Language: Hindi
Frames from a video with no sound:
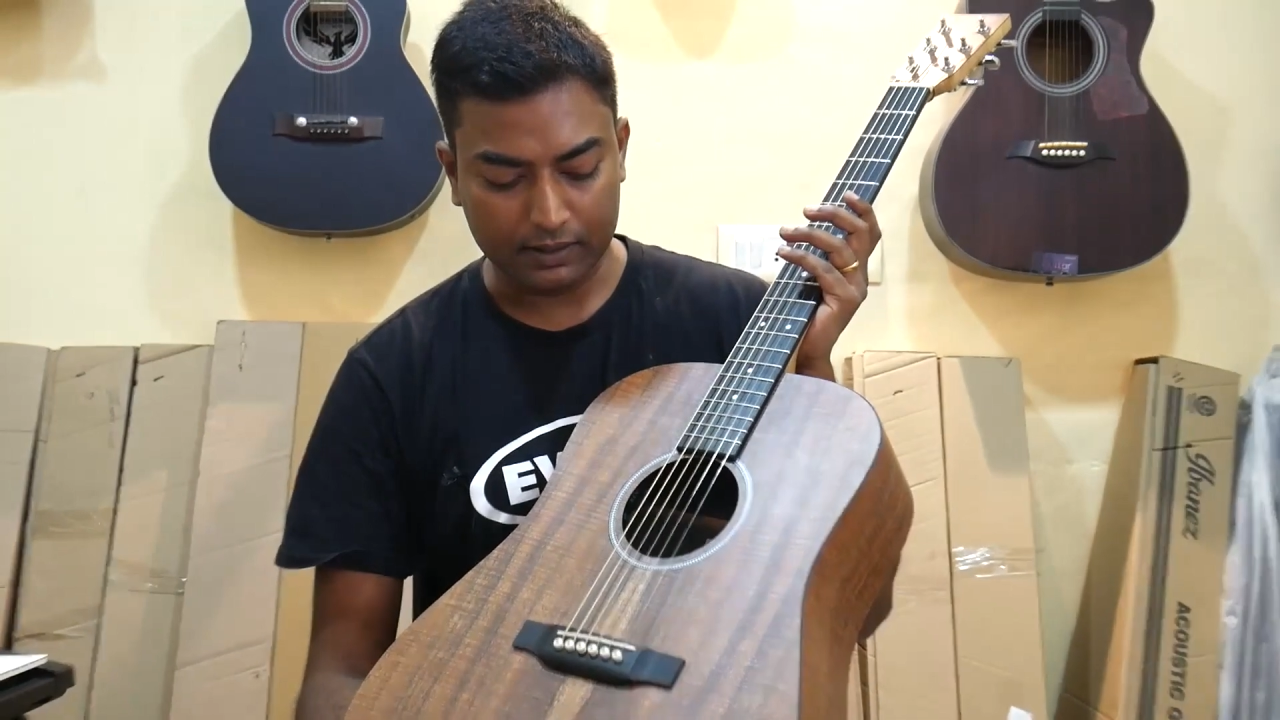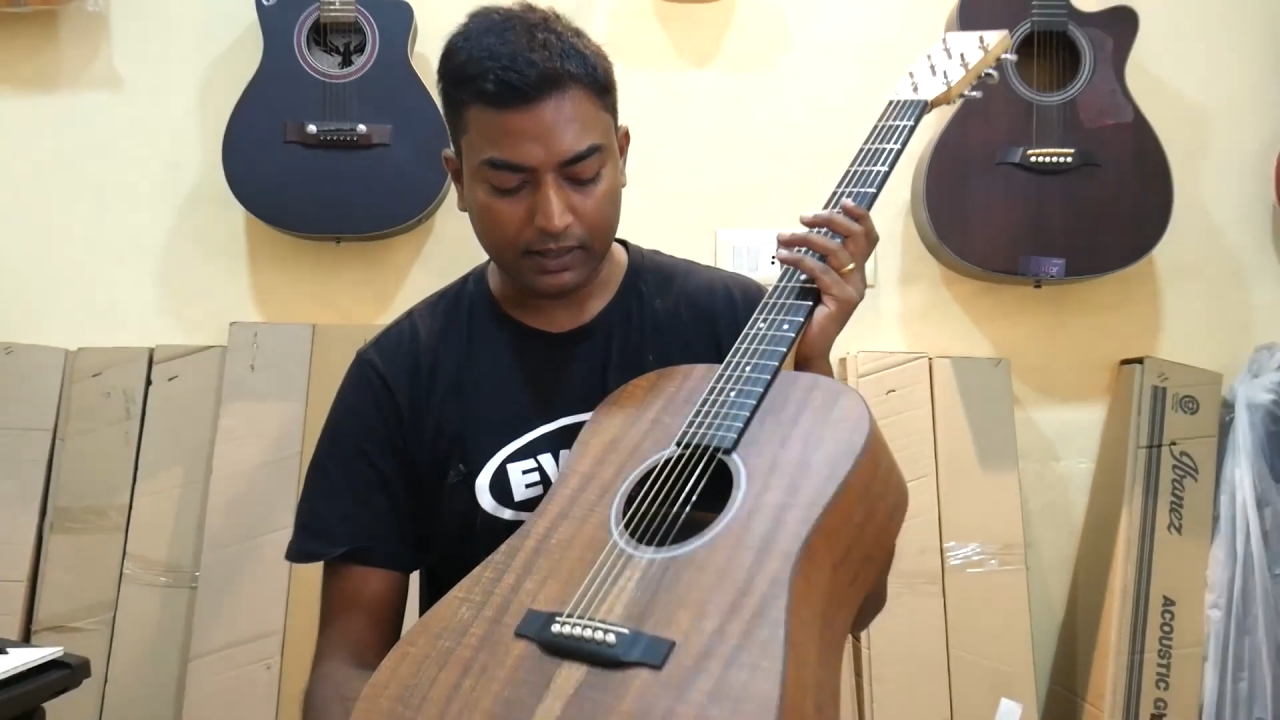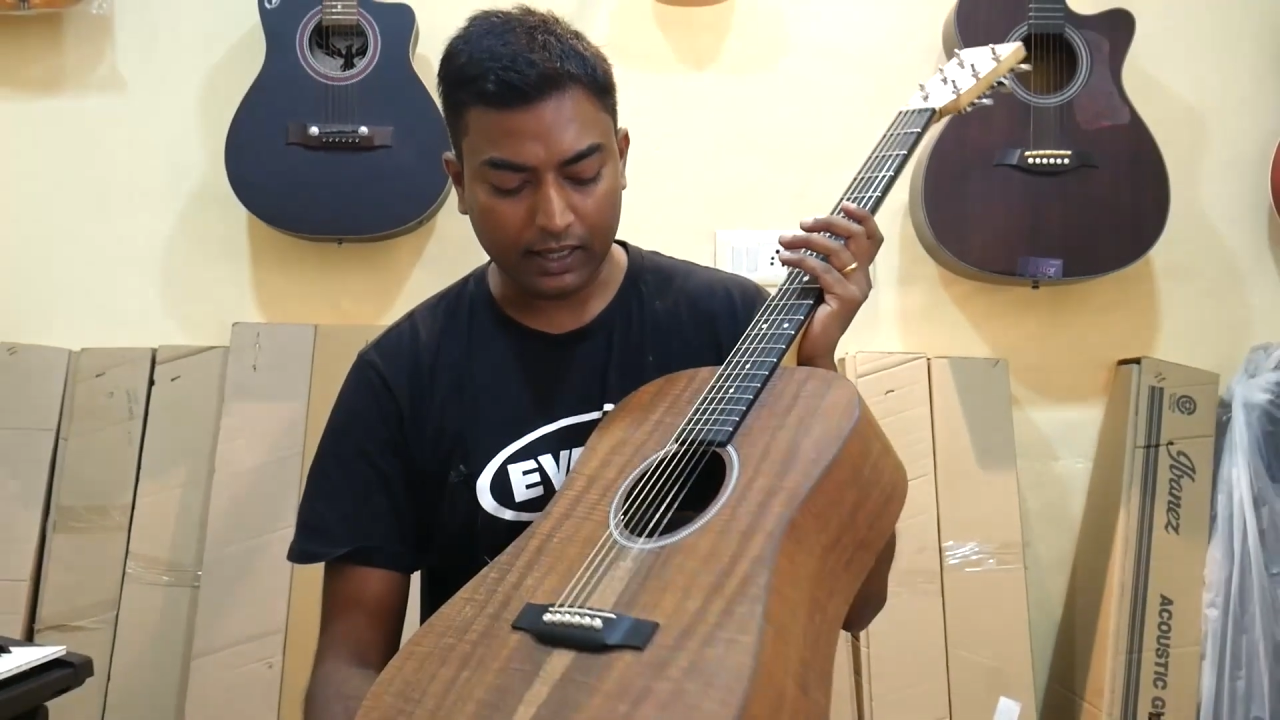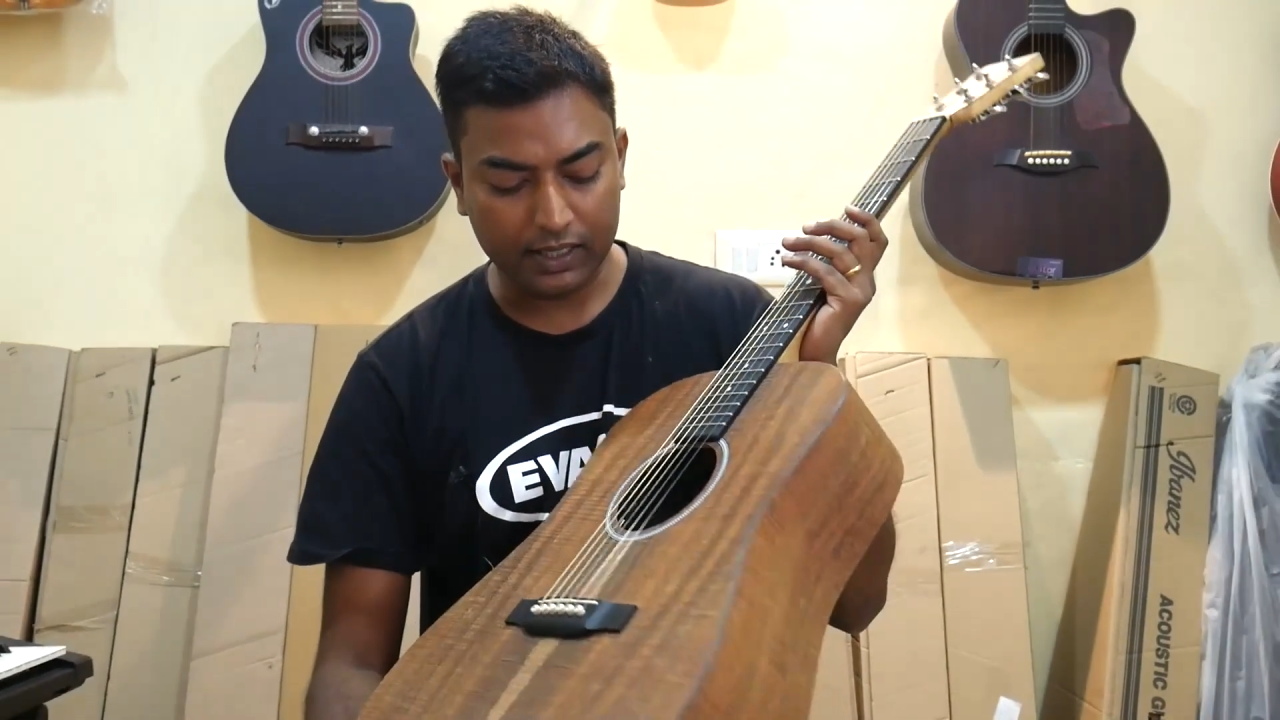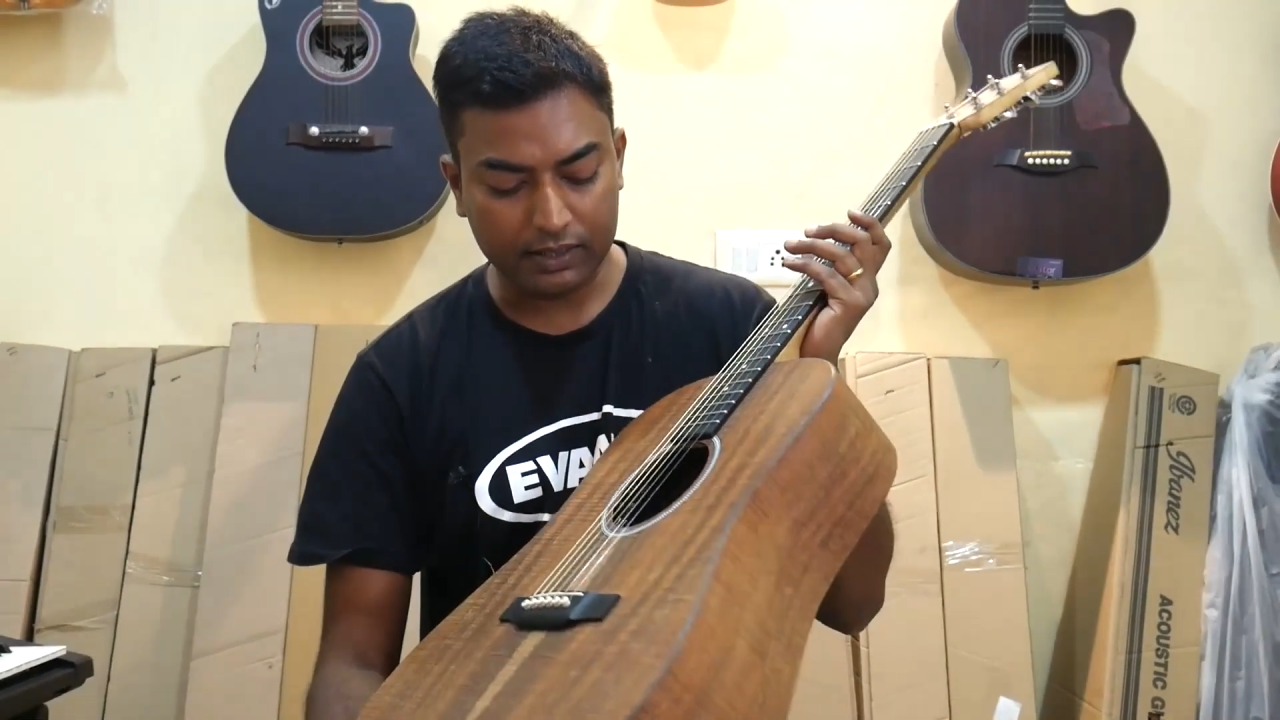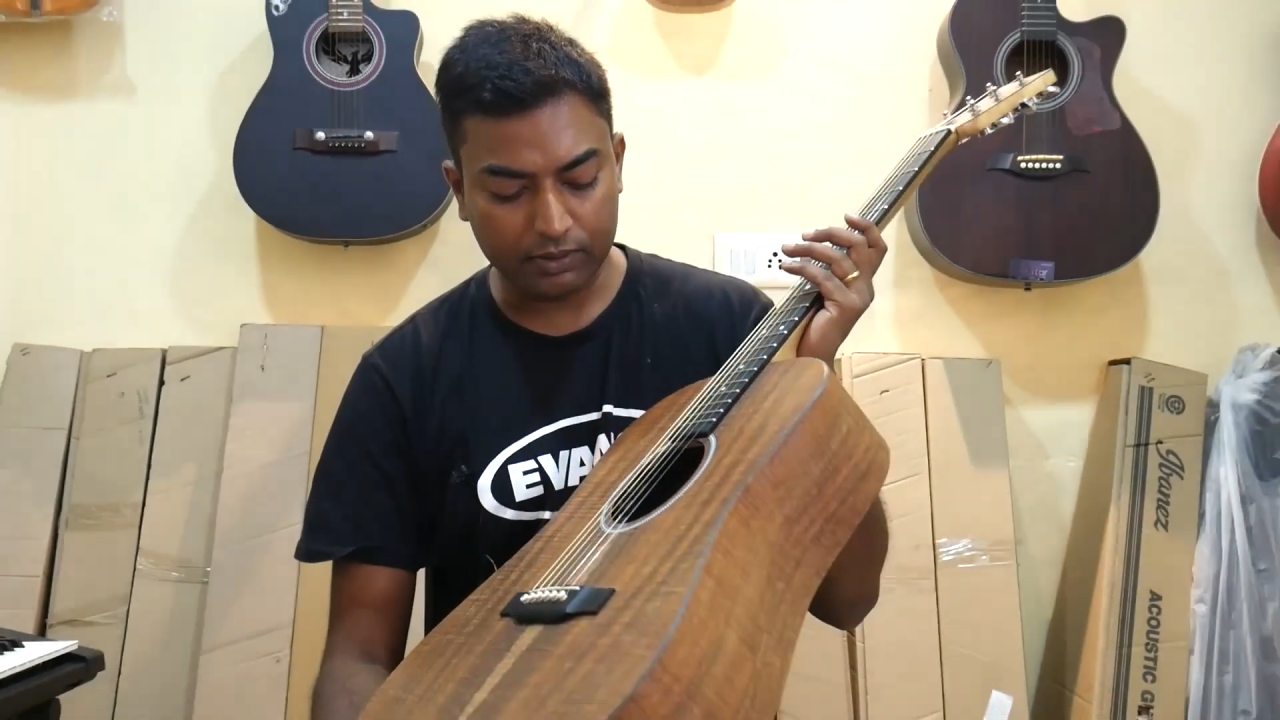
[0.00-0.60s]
हाईली